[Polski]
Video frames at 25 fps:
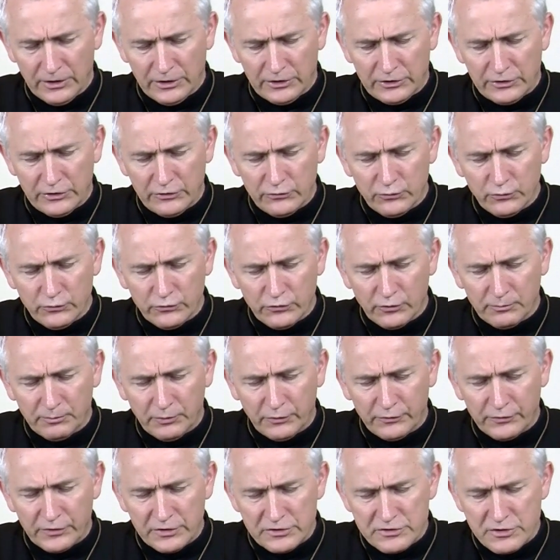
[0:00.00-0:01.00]
Jezus
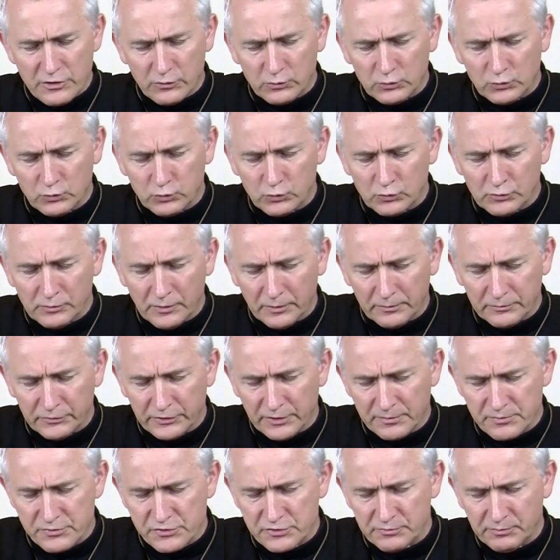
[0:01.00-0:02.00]
opowiedział tłumom
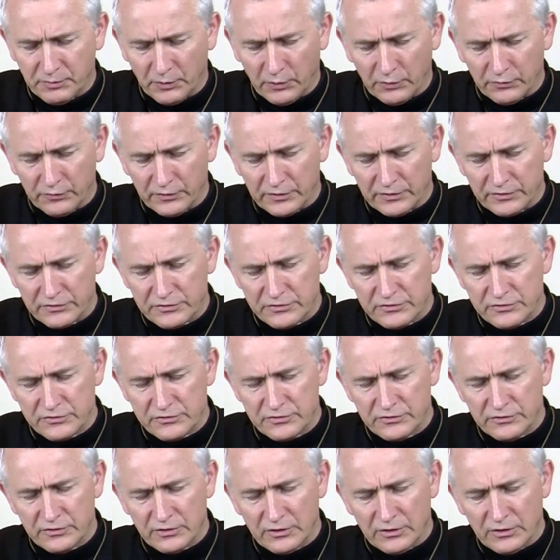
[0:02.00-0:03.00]
tę
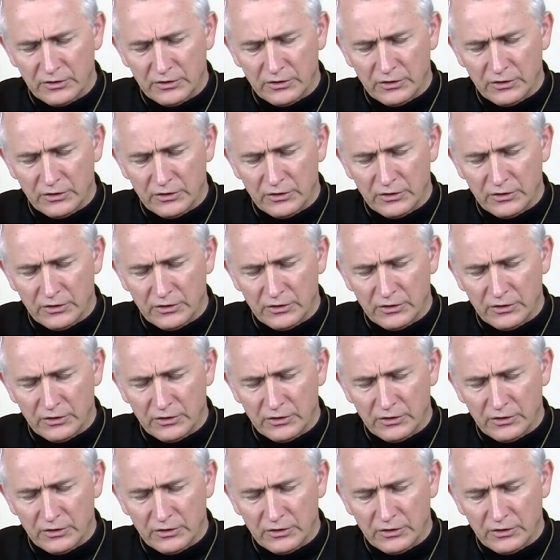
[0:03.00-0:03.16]
przypowieść.